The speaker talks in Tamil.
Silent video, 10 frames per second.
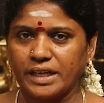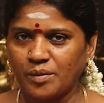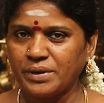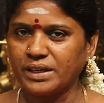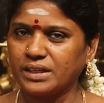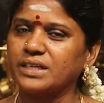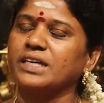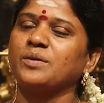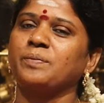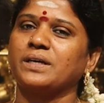நாம்
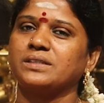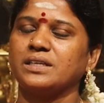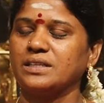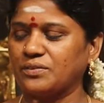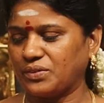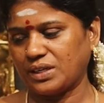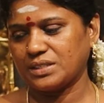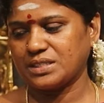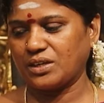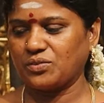இன்றைக்கி பார்த்த இந்த
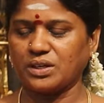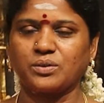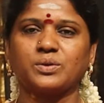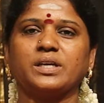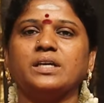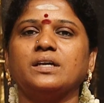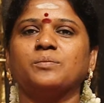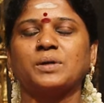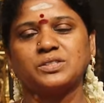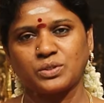வேல் சேவல் கொடி
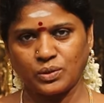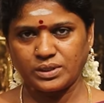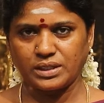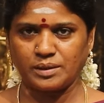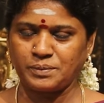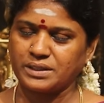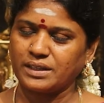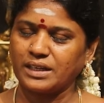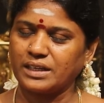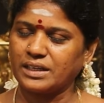பஞ்சலோகத்தில்
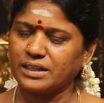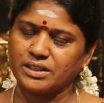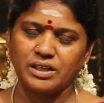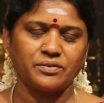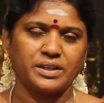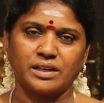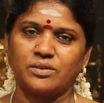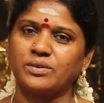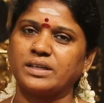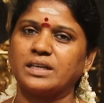பித்தளையில் எதில்
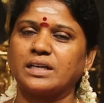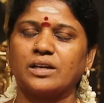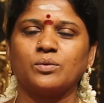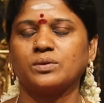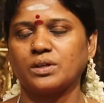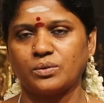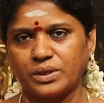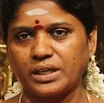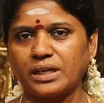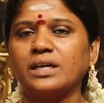வேணாலும் வாங்கிக்கலாம்
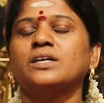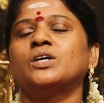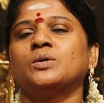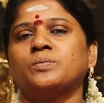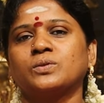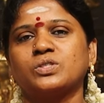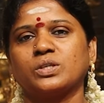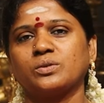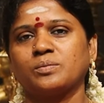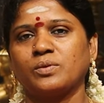உங்களுடைய
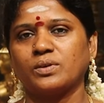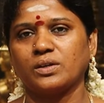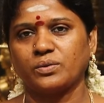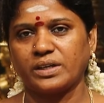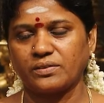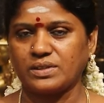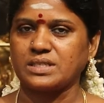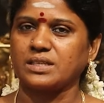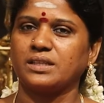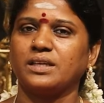பூஜை ரூம் உங்களுடைய
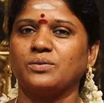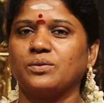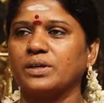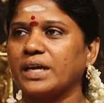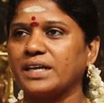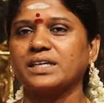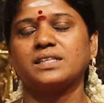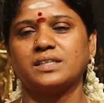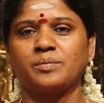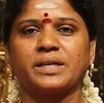வசதி எனக்கு
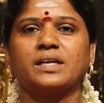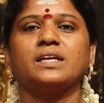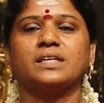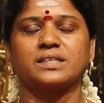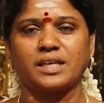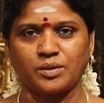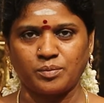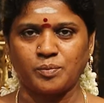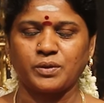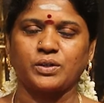இந்த மெட்டலில் இருந்தால்
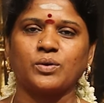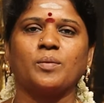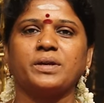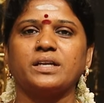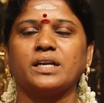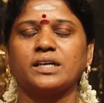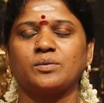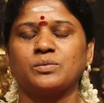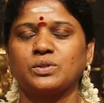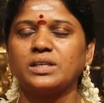ரொம்ப பிடிக்கும் அப்படின்னு
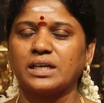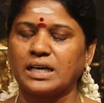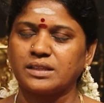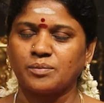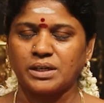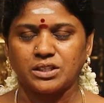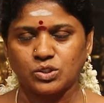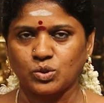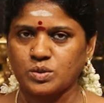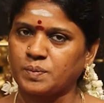நினைக்கும் போது நீங்கள் அந்த மாதிரி
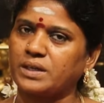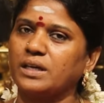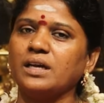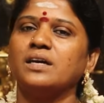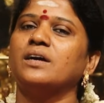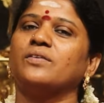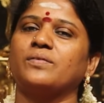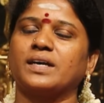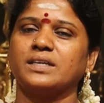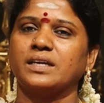சூஸ் பண்ணி
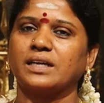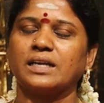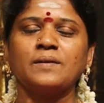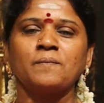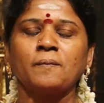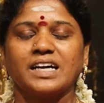வாங்கிக்கலாம்